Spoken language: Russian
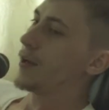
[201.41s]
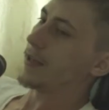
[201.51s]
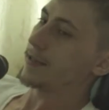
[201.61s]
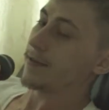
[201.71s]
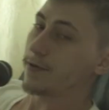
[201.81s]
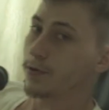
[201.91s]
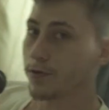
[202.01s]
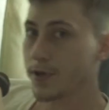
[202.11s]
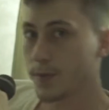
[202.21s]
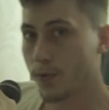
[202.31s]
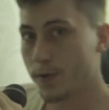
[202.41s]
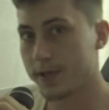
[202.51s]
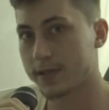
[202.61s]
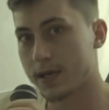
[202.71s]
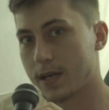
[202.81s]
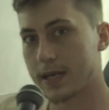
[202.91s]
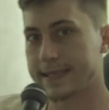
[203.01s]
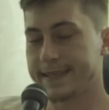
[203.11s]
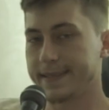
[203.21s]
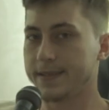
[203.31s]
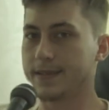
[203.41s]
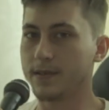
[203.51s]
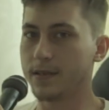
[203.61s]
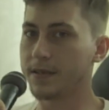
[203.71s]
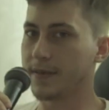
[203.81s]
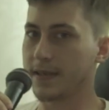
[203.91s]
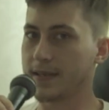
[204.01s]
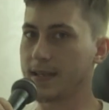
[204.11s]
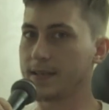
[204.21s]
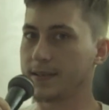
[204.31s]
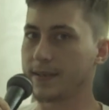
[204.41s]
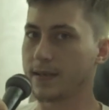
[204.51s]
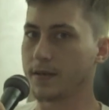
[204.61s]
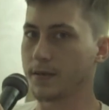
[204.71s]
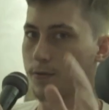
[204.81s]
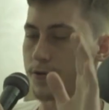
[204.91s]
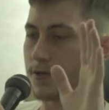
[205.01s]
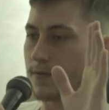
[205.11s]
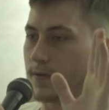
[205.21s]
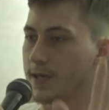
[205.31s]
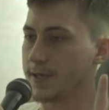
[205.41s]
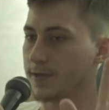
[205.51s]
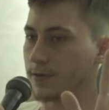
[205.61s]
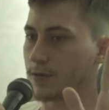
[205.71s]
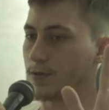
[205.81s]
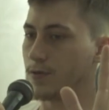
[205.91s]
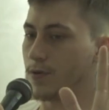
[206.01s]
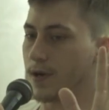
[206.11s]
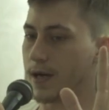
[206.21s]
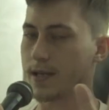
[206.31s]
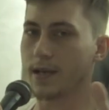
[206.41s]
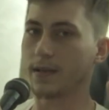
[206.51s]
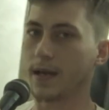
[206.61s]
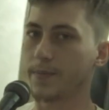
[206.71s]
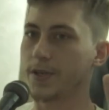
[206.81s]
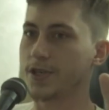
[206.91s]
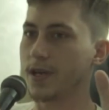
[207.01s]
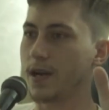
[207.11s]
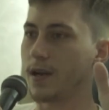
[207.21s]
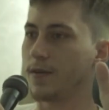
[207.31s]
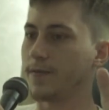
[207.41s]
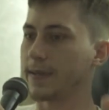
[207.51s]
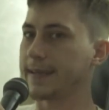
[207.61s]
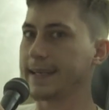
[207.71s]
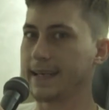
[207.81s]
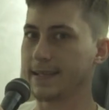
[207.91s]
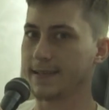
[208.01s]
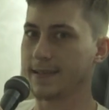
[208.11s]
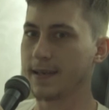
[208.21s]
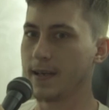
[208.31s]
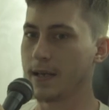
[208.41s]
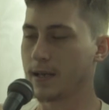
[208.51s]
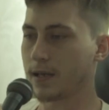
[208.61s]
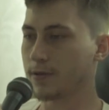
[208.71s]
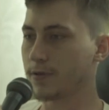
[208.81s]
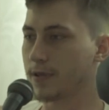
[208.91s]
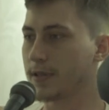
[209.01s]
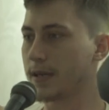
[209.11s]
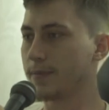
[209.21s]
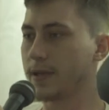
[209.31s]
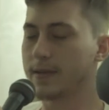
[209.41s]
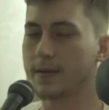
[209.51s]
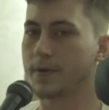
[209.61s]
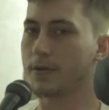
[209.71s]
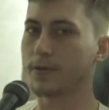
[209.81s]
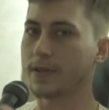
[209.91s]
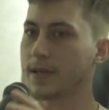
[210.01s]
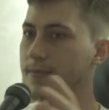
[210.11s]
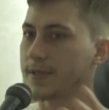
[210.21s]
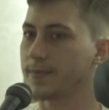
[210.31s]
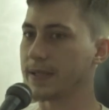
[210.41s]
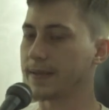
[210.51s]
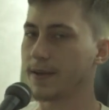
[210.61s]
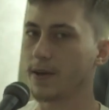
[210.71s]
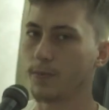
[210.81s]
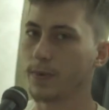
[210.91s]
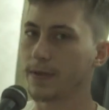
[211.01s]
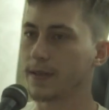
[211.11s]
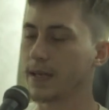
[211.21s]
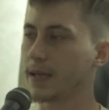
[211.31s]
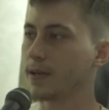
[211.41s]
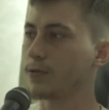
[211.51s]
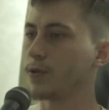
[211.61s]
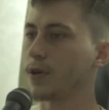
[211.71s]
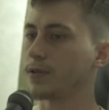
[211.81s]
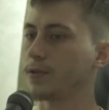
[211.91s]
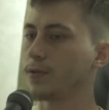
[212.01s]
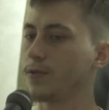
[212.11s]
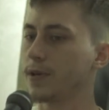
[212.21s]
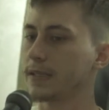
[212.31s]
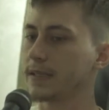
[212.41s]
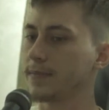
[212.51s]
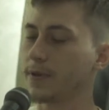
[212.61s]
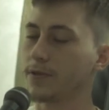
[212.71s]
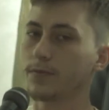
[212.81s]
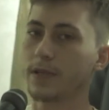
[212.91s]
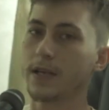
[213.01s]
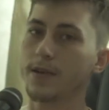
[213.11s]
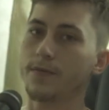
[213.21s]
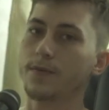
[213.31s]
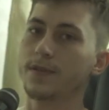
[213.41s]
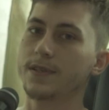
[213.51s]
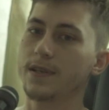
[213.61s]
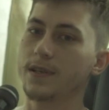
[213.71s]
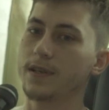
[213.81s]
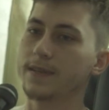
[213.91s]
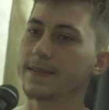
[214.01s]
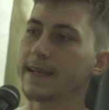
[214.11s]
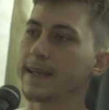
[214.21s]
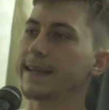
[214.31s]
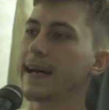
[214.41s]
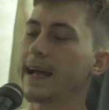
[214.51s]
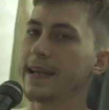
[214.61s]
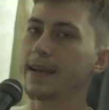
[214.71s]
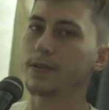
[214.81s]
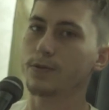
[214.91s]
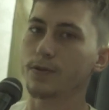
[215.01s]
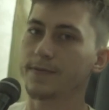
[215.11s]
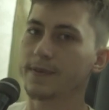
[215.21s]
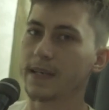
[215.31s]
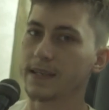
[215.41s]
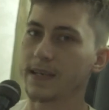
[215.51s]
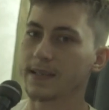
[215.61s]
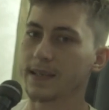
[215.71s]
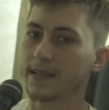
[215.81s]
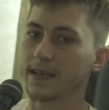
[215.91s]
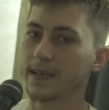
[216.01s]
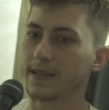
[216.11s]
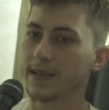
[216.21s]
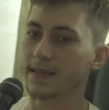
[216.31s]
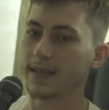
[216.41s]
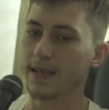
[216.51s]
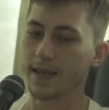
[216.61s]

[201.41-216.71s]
если вдруг кто не помнит, как Гайдины делали Вартандер так как это очень важно, то они обещали альфа-тест — который там, или там какой-то там ЗБТ, ОБТ, который откроется, потом для него сделали задание, которое в танках надо катать.